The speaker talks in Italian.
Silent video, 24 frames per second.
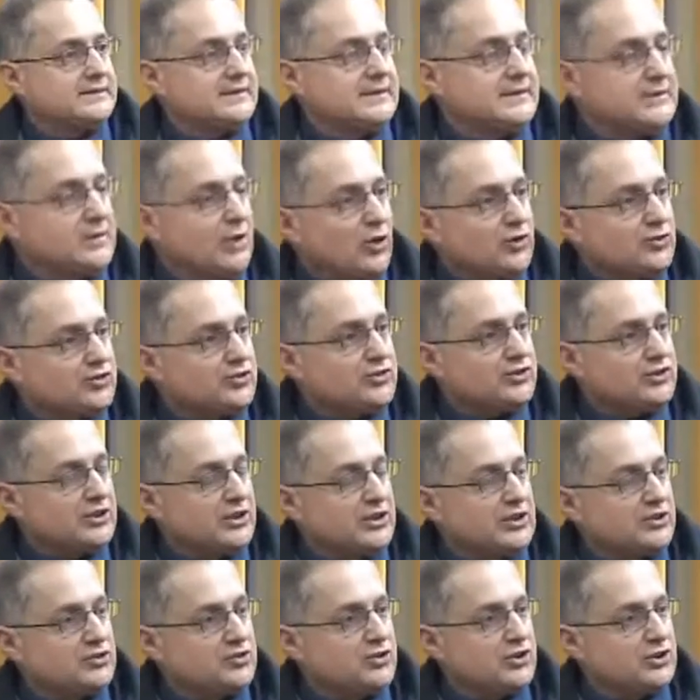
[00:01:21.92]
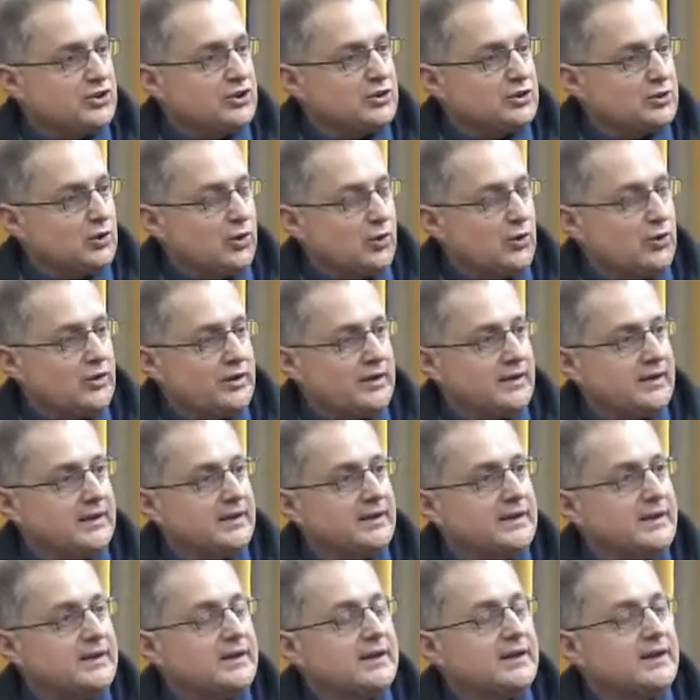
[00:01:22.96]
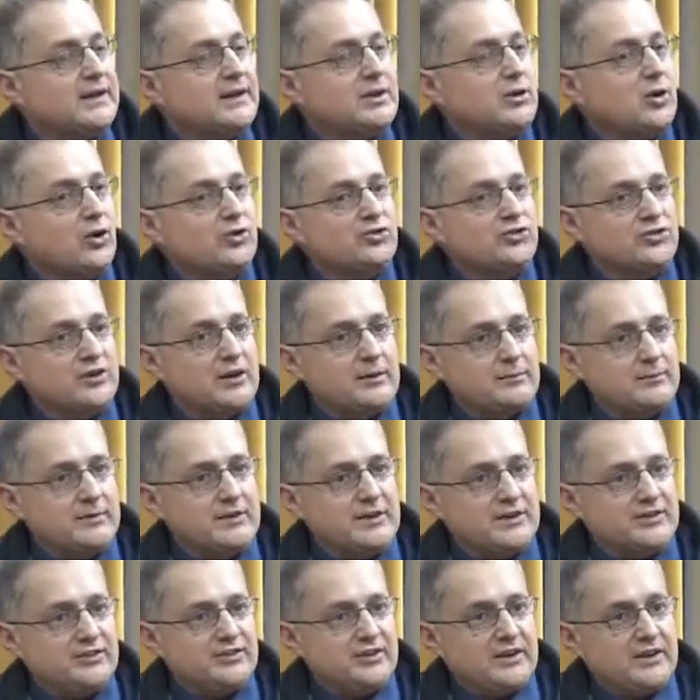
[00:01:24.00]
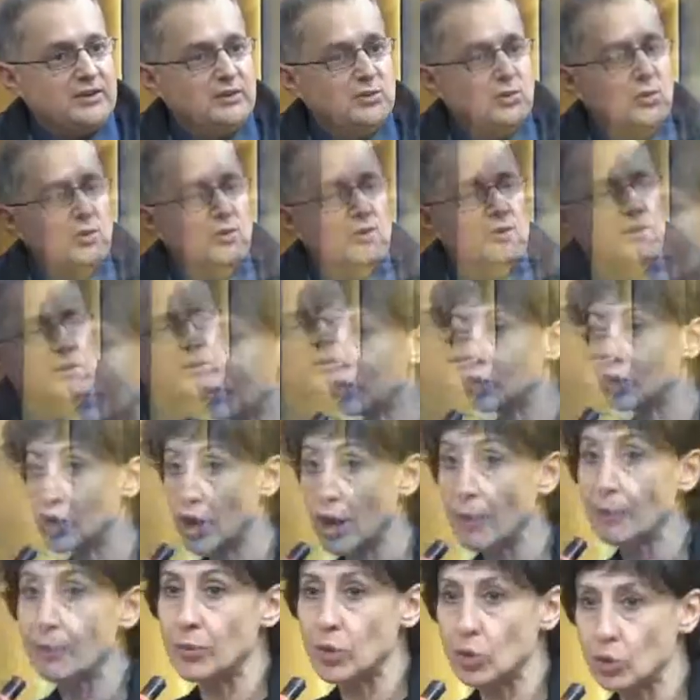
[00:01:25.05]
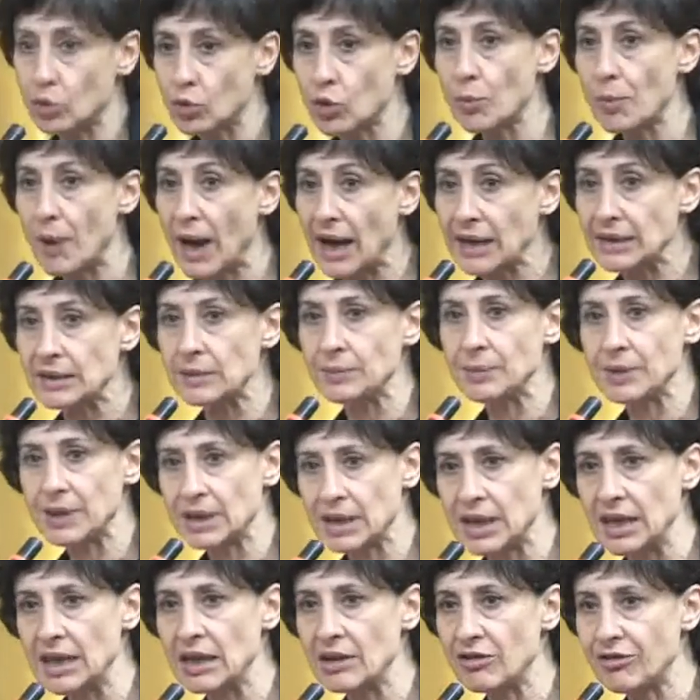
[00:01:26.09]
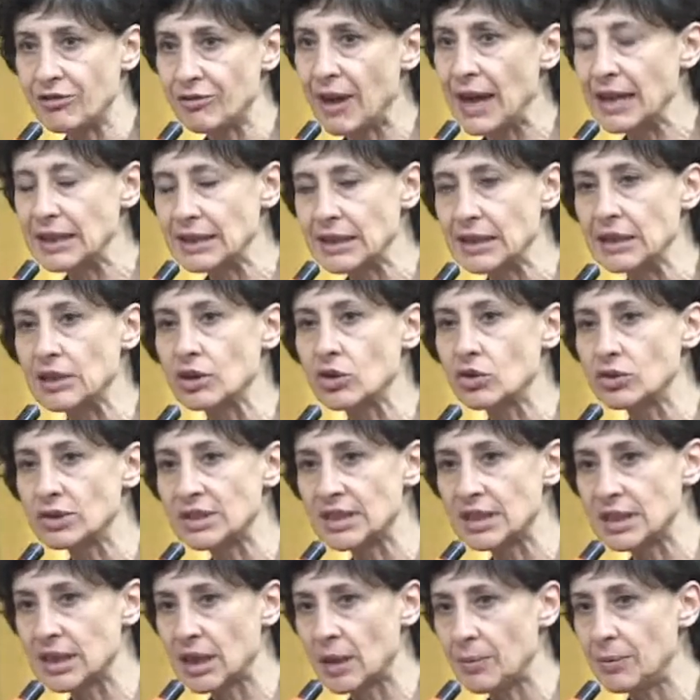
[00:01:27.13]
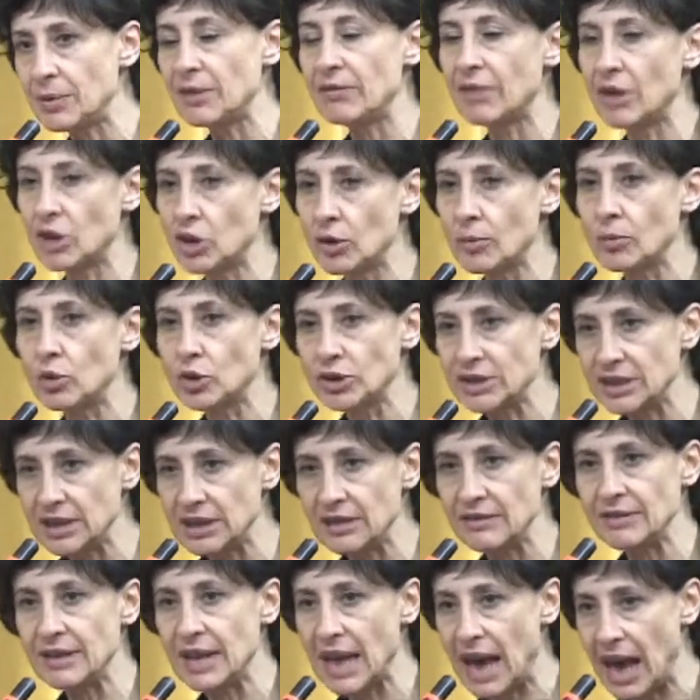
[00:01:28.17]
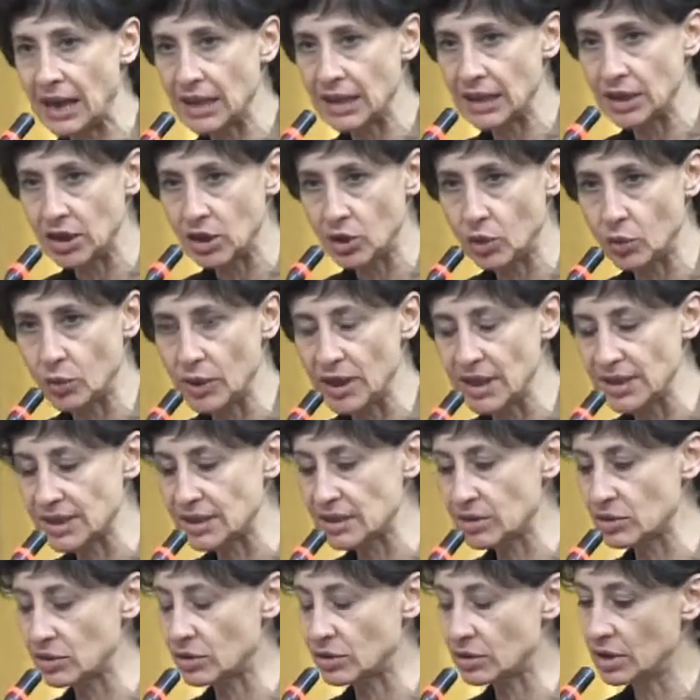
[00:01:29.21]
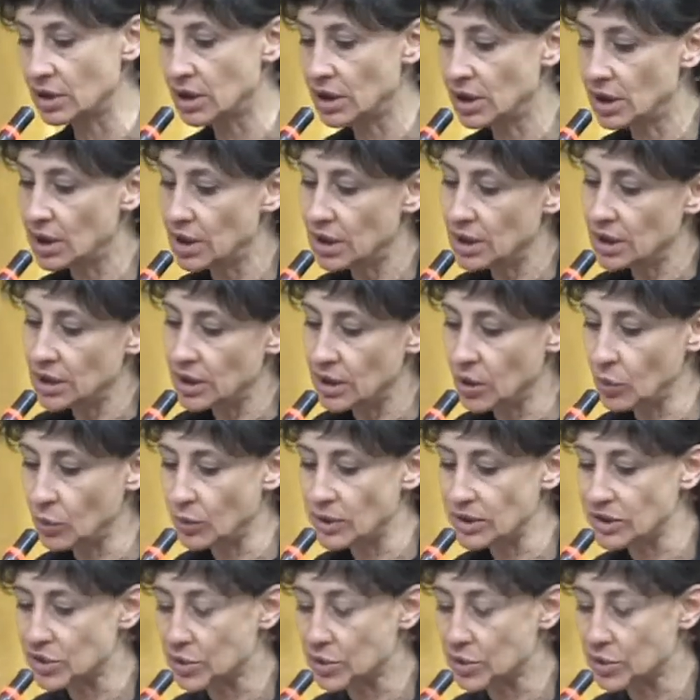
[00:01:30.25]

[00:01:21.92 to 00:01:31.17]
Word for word: eh, da intraprendere eh, perché poi appunto il palazzo possa essere eh, riaperto eh, al, al pubblico. E,